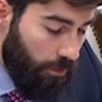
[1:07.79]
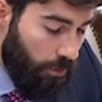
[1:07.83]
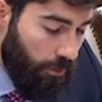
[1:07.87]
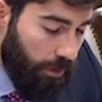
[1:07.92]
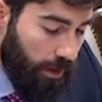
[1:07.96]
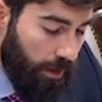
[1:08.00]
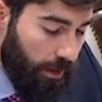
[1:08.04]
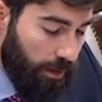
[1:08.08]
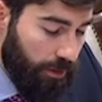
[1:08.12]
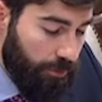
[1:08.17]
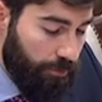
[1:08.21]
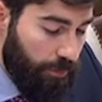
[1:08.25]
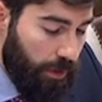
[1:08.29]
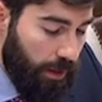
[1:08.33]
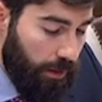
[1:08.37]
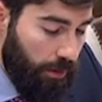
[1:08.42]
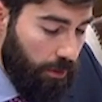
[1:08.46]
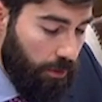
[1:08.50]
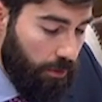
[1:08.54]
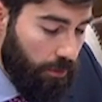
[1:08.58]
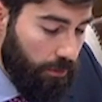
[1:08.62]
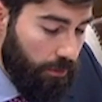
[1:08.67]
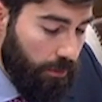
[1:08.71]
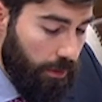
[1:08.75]
con el
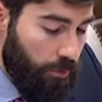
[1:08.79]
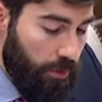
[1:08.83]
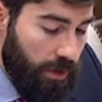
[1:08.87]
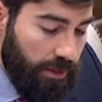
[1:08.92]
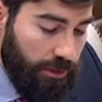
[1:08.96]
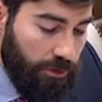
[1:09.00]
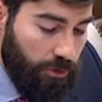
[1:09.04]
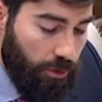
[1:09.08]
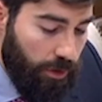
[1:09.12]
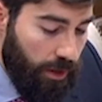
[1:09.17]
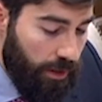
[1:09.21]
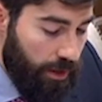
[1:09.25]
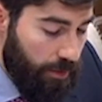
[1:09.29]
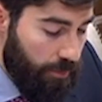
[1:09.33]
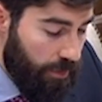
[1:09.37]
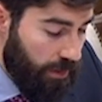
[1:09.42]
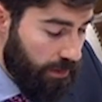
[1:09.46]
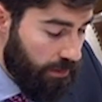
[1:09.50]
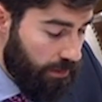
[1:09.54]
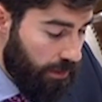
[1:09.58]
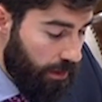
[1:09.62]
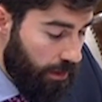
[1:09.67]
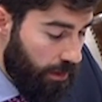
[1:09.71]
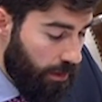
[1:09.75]
respaldo de una historia de
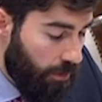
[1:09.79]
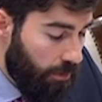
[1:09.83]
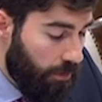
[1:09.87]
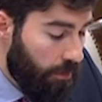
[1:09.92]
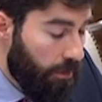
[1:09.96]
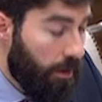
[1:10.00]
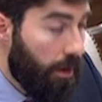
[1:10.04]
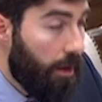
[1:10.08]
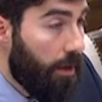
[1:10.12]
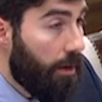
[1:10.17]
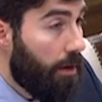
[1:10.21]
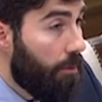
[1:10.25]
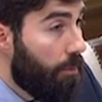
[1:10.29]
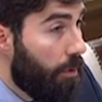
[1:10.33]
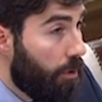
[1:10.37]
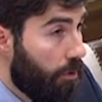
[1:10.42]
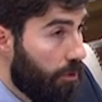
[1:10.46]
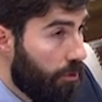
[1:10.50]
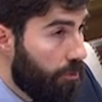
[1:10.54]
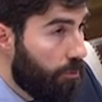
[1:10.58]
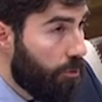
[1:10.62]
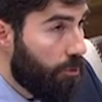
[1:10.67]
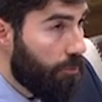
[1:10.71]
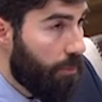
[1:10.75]
prestigio en el
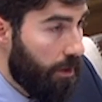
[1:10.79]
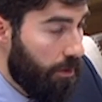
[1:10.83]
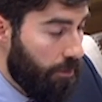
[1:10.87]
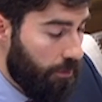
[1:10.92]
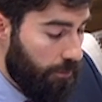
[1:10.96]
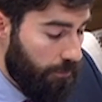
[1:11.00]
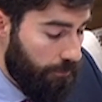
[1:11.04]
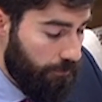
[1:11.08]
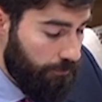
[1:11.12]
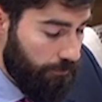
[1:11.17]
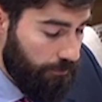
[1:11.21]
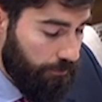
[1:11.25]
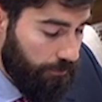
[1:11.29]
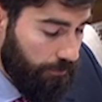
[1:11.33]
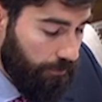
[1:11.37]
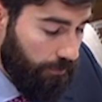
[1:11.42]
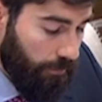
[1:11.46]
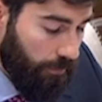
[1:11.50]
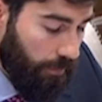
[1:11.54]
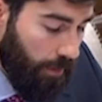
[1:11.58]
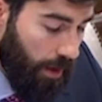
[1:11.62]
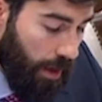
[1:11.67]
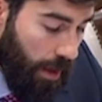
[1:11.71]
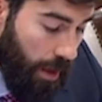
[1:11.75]
periodismo español.
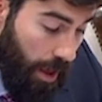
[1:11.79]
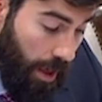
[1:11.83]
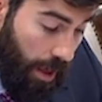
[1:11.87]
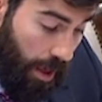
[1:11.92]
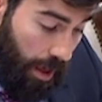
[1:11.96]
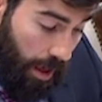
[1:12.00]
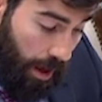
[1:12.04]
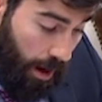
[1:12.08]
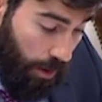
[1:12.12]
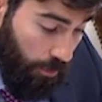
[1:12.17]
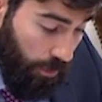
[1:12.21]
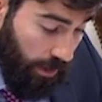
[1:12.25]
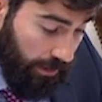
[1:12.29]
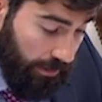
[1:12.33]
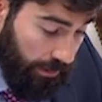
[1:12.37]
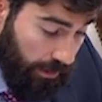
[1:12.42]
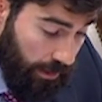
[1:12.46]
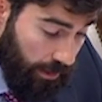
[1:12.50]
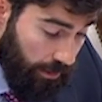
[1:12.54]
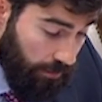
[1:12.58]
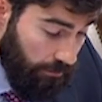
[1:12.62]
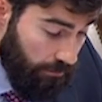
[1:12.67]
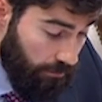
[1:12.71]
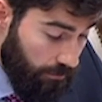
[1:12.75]
Aún
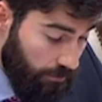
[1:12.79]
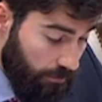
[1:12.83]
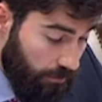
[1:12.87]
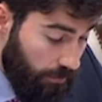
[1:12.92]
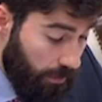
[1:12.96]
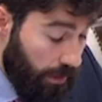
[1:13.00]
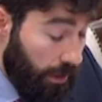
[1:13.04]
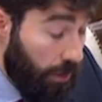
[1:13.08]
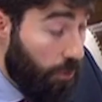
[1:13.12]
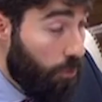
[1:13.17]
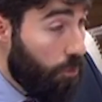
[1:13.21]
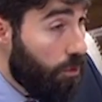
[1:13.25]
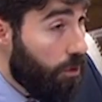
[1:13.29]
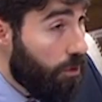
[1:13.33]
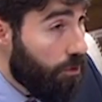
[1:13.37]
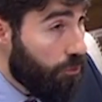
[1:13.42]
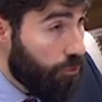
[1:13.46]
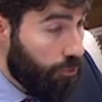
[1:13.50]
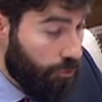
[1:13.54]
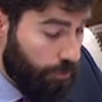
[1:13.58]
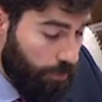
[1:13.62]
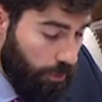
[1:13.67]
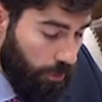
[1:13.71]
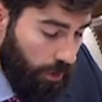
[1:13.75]
así, ninguno de
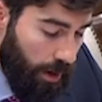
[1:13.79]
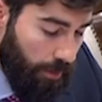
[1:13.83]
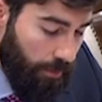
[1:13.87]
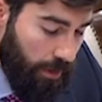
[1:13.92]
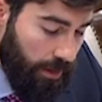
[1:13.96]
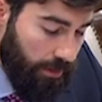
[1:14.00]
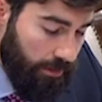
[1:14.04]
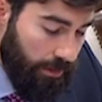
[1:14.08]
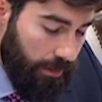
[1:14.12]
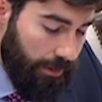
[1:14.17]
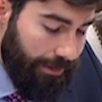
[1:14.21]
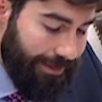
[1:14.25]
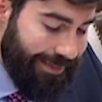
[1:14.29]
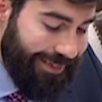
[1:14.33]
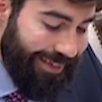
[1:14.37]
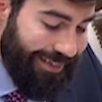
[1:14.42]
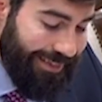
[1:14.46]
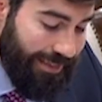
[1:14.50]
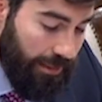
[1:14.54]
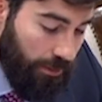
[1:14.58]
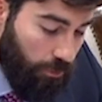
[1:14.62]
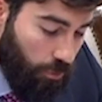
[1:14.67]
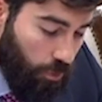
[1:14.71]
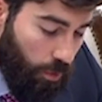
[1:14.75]
sus programas se
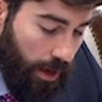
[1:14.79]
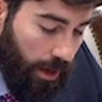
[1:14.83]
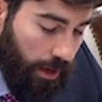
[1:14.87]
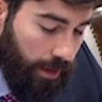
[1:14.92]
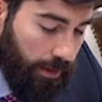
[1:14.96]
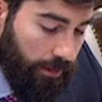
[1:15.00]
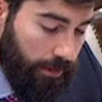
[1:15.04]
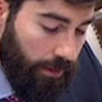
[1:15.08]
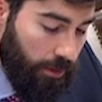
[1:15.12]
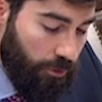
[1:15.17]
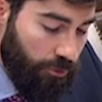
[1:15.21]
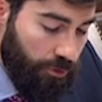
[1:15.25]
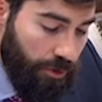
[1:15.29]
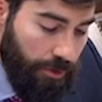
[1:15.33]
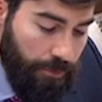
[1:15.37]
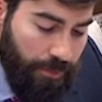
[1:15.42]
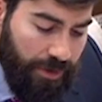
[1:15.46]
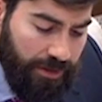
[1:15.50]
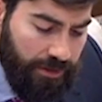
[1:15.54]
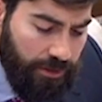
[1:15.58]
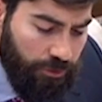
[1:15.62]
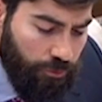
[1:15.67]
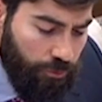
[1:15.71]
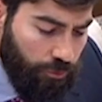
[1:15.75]
sitúa entre los 10
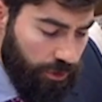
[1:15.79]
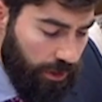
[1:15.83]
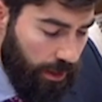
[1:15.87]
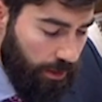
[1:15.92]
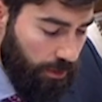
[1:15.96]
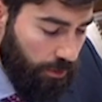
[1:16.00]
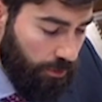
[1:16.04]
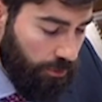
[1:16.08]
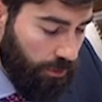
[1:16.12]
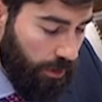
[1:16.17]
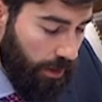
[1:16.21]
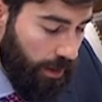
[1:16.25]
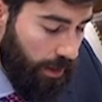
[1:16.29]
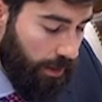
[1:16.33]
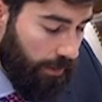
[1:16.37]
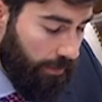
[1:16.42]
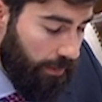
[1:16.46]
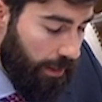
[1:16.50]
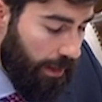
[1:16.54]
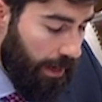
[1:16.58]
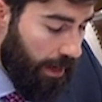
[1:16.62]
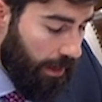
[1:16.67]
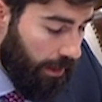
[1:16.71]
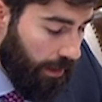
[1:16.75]
más escuchados
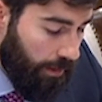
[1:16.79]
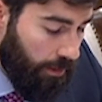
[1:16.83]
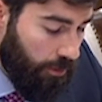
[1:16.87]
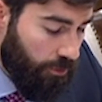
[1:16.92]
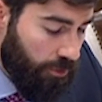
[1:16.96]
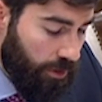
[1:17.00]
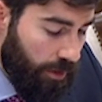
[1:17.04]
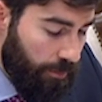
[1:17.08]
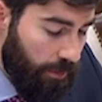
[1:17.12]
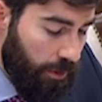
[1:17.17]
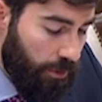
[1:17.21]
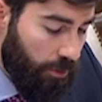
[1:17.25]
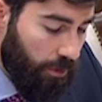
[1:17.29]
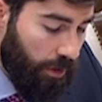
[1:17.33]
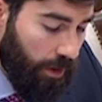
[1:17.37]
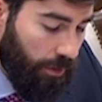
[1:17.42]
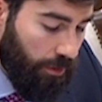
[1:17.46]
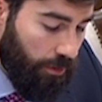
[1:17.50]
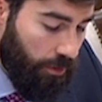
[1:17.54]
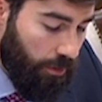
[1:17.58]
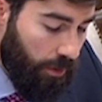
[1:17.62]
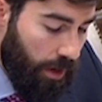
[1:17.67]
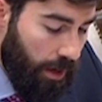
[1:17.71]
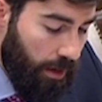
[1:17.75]
de las radios de ámbito
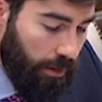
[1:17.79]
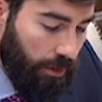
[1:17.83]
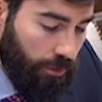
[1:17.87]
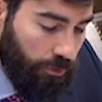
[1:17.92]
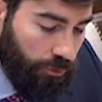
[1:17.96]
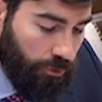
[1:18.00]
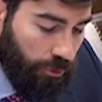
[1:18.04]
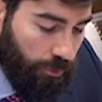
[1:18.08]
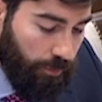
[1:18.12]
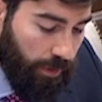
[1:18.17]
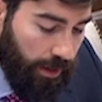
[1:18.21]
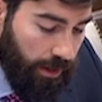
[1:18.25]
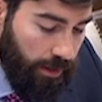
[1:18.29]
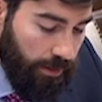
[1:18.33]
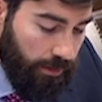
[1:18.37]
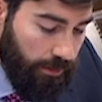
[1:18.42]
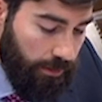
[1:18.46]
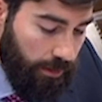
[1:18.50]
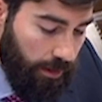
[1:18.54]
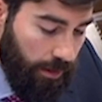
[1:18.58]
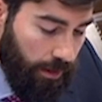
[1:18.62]
nacional de nuestro país,